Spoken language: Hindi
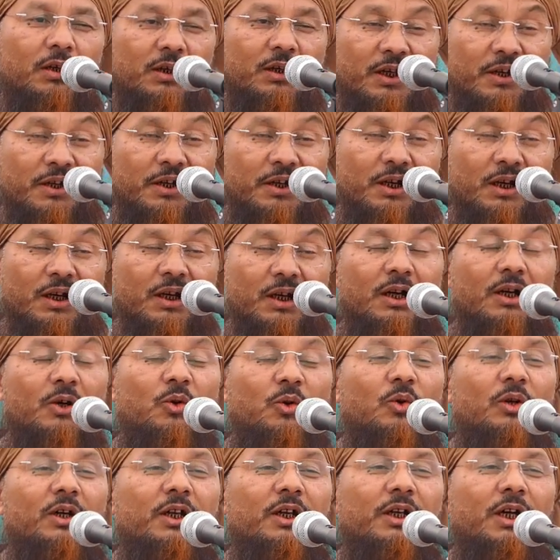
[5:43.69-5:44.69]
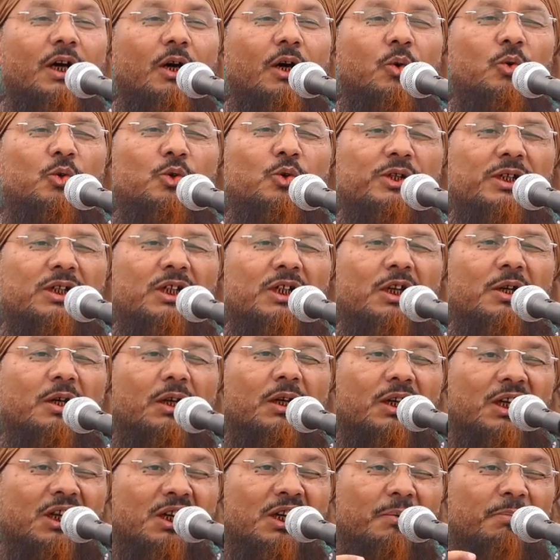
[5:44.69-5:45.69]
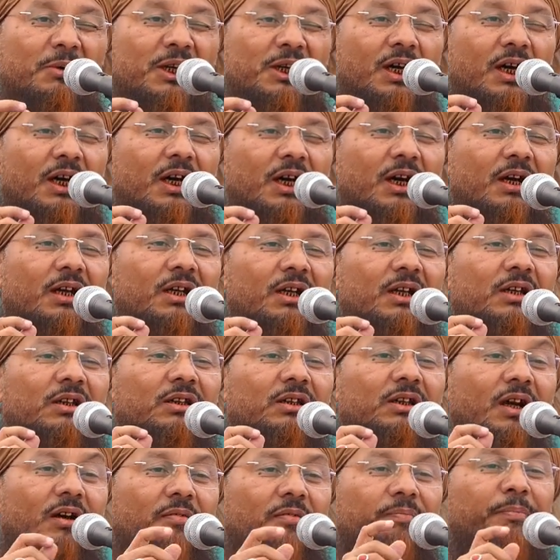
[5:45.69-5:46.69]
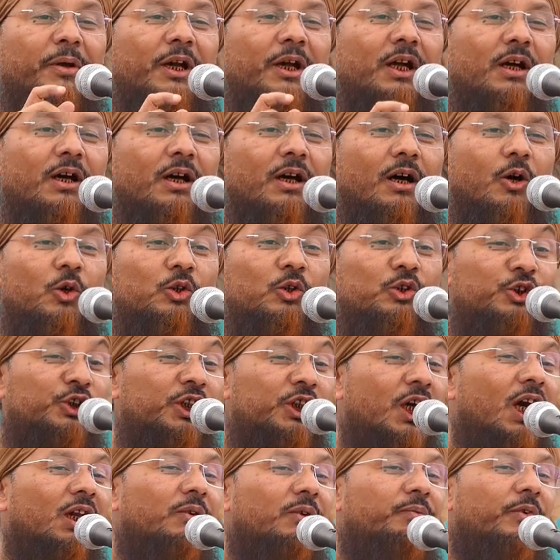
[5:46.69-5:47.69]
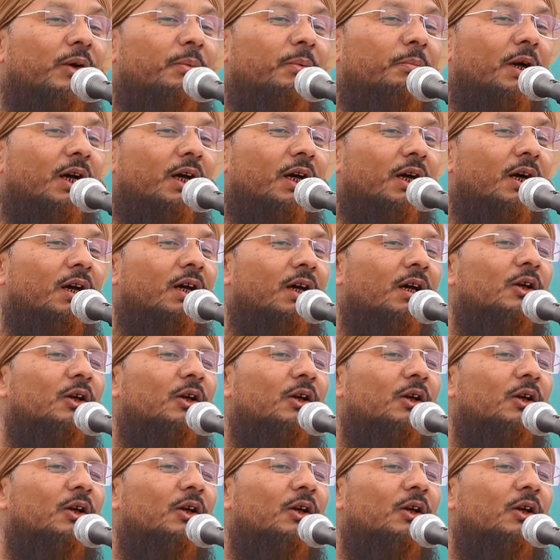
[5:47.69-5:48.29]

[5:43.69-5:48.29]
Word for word: के ढेले को लिया और उसकी कीमिया घर की तरफ फेंका इशाद फरमाया